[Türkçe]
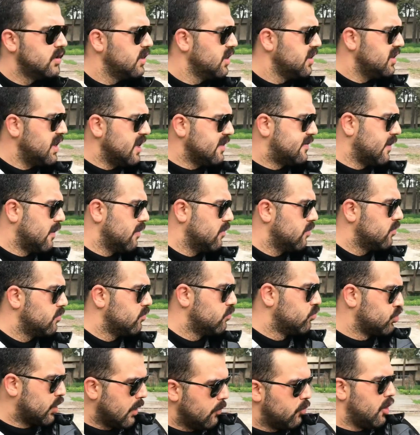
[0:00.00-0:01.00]
Neyse
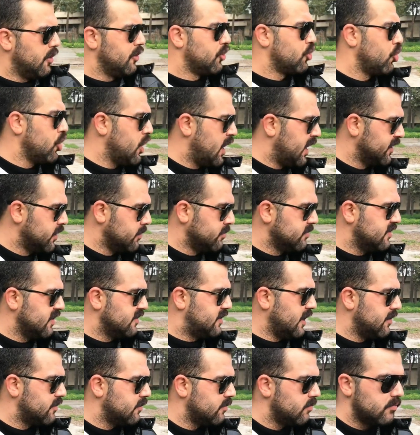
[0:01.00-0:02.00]
burada bu kadar oyalandığımız
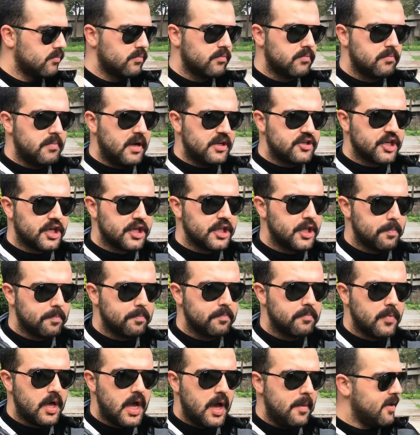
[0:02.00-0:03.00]
yeter. Bence gidip
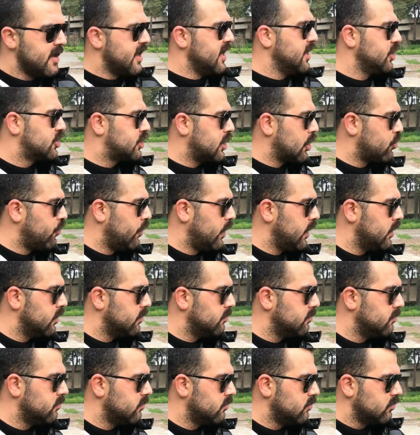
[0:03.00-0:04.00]
hemen yeni işler kovalayalım.
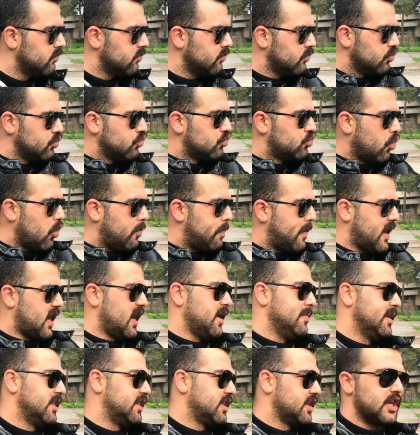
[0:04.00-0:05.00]
Çok para
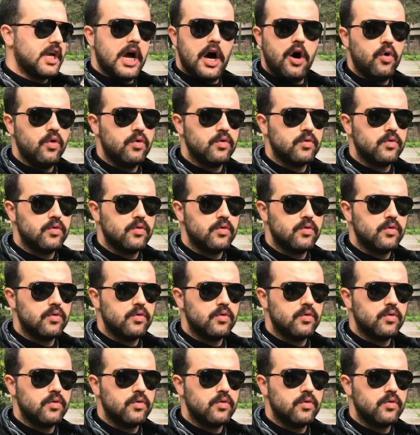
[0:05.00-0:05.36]
kaybettik ya.